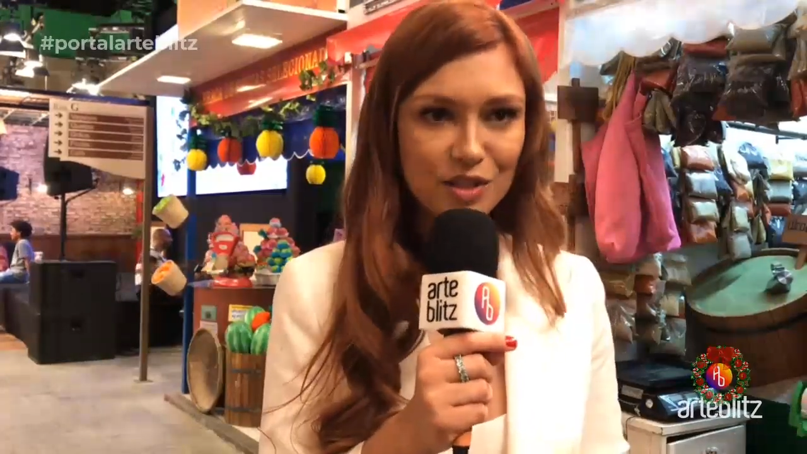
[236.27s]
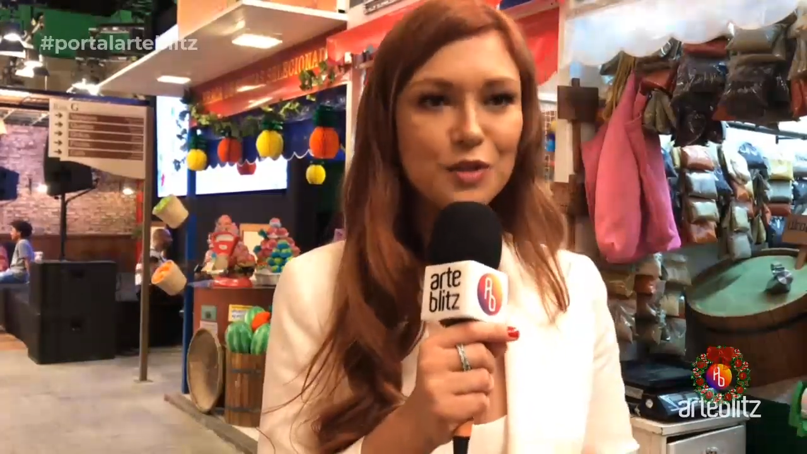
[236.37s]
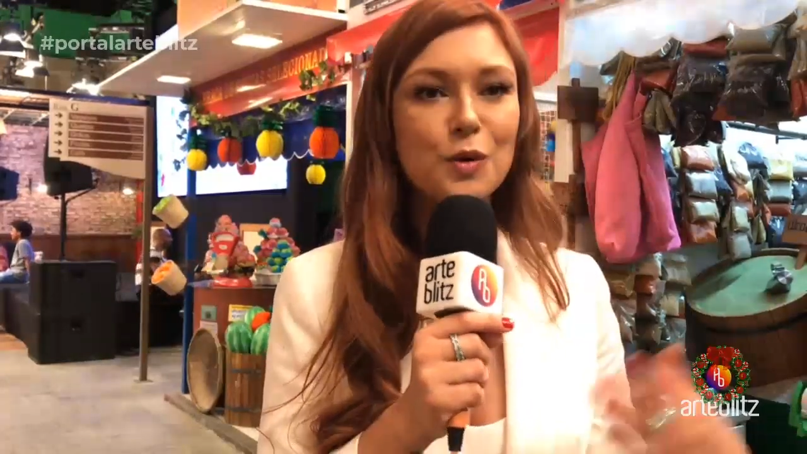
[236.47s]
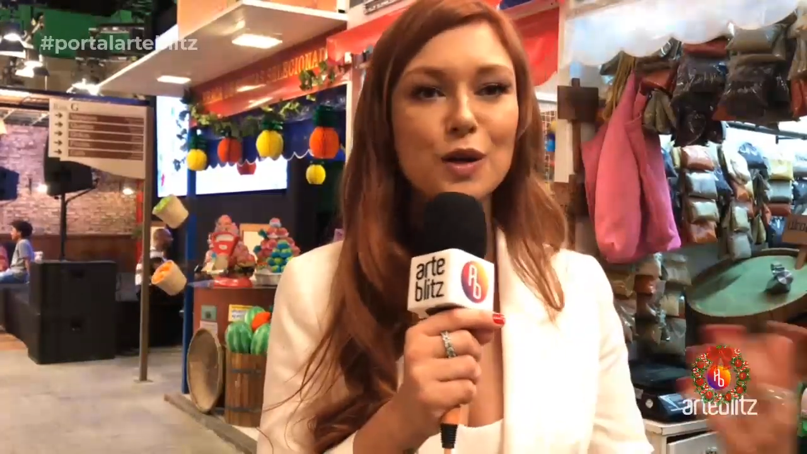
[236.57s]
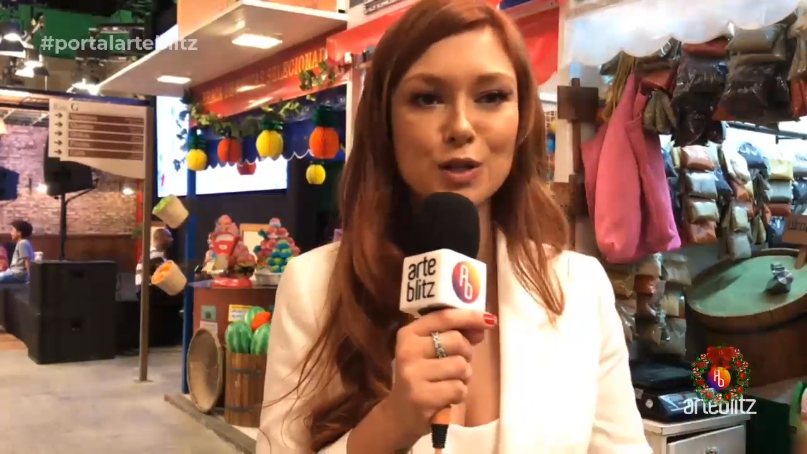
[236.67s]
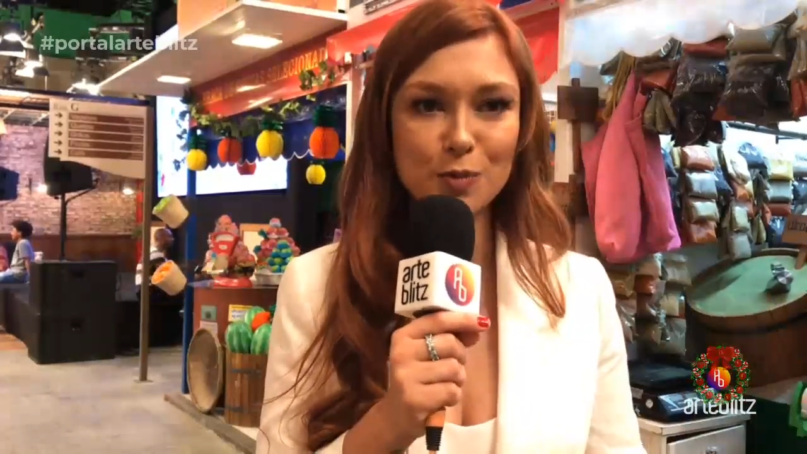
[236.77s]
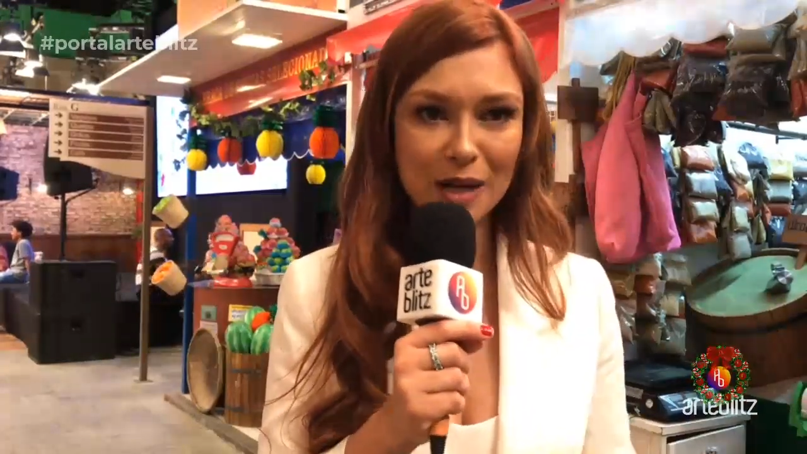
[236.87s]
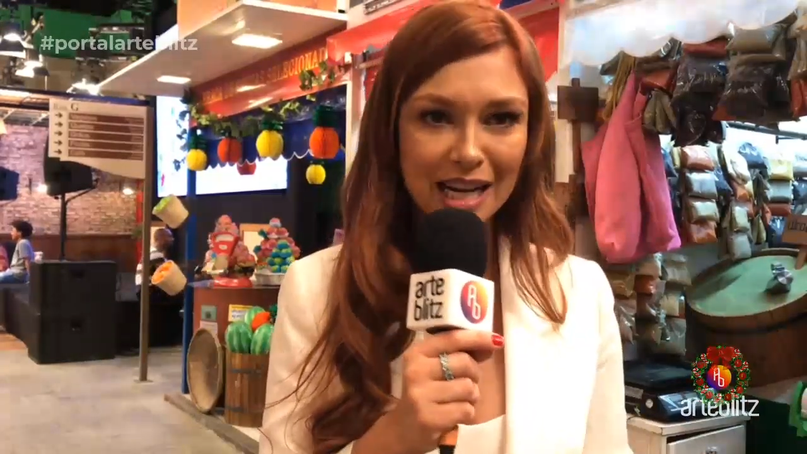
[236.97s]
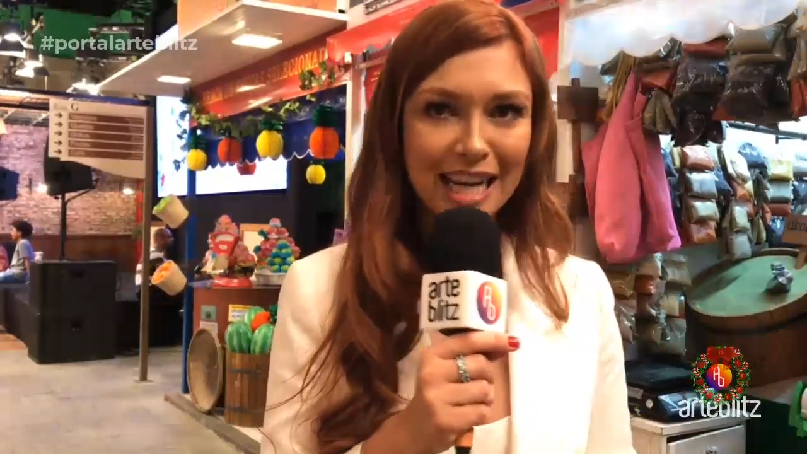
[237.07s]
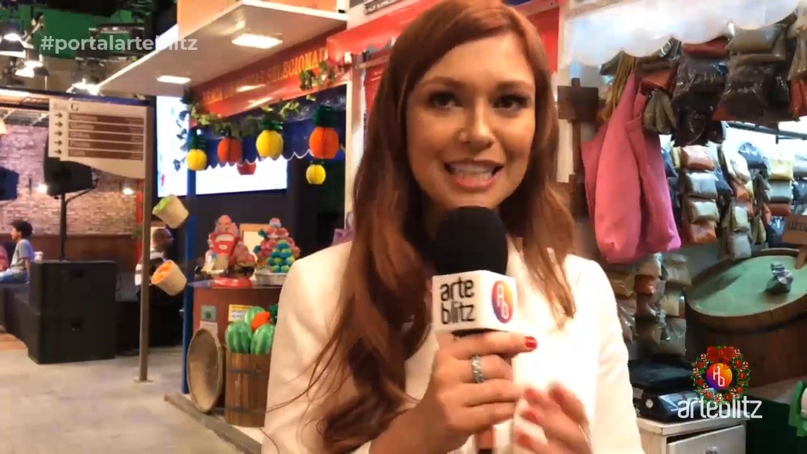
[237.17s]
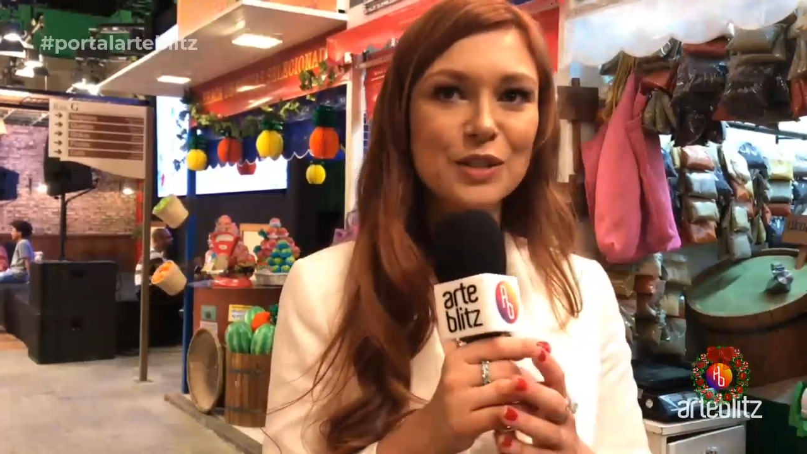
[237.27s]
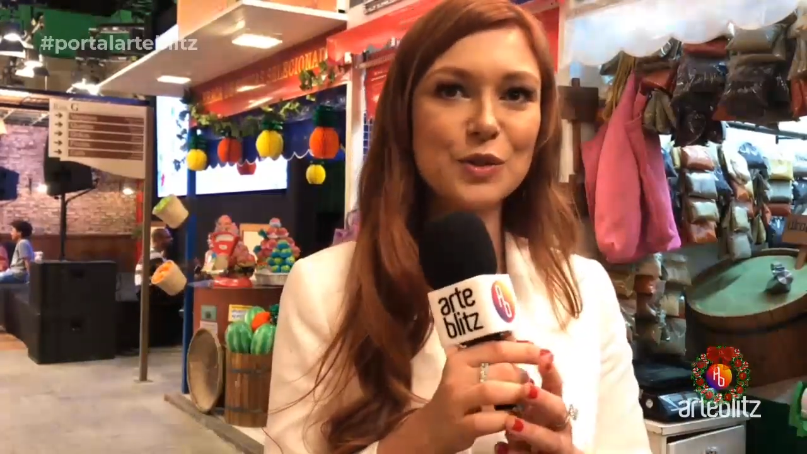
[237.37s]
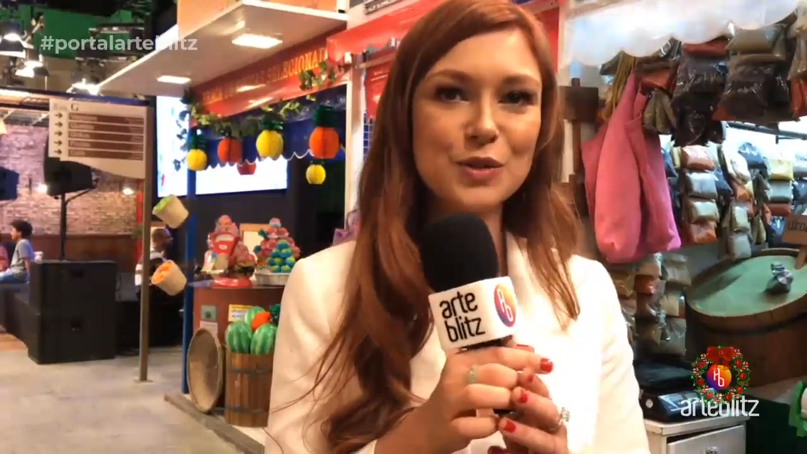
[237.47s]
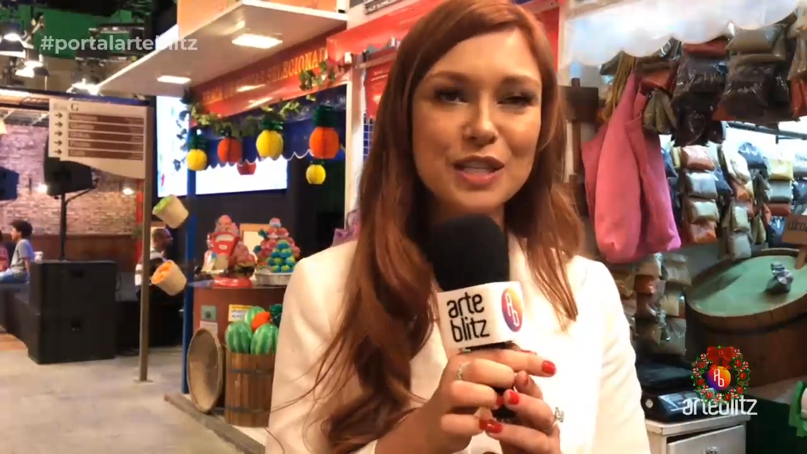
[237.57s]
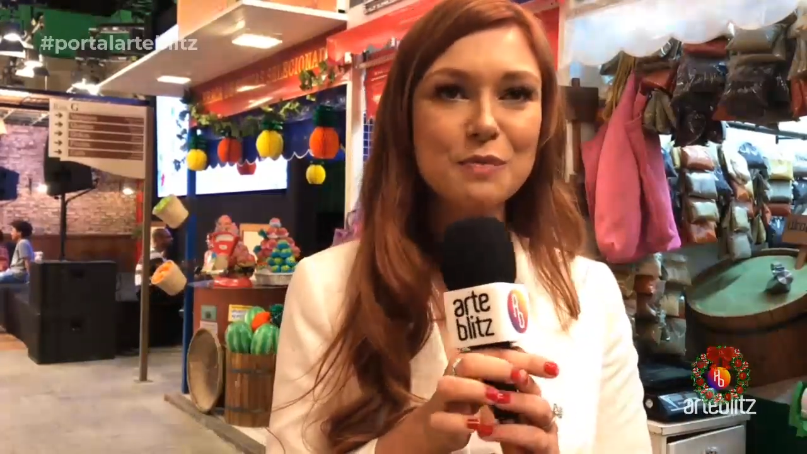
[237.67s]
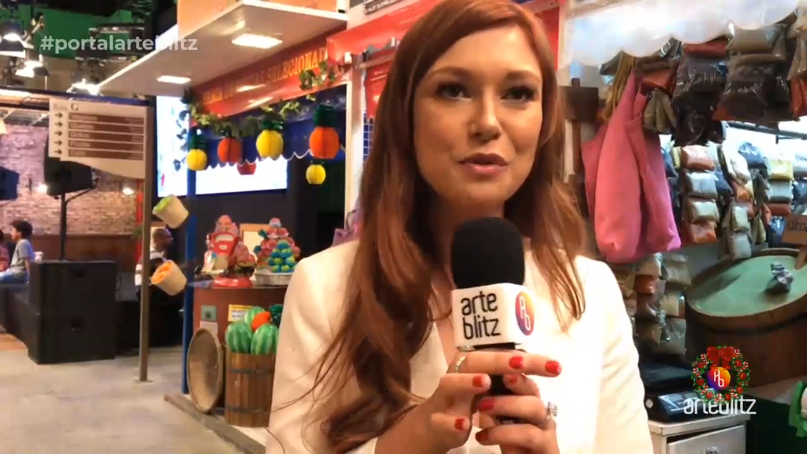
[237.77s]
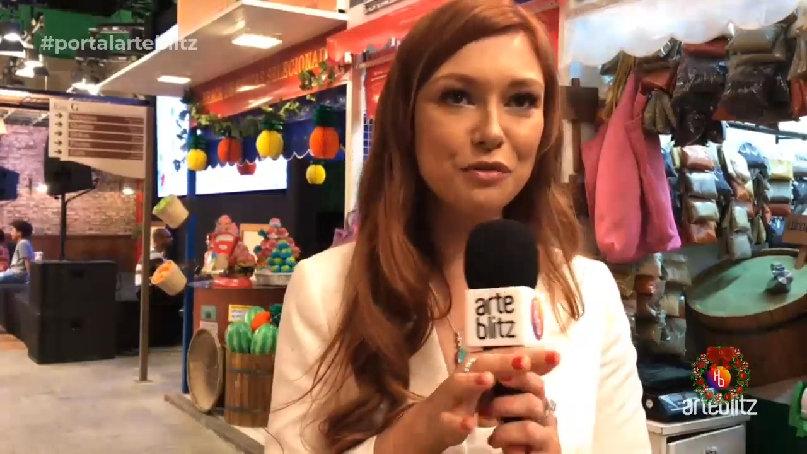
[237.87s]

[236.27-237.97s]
dando aulas de balé, então eu sempre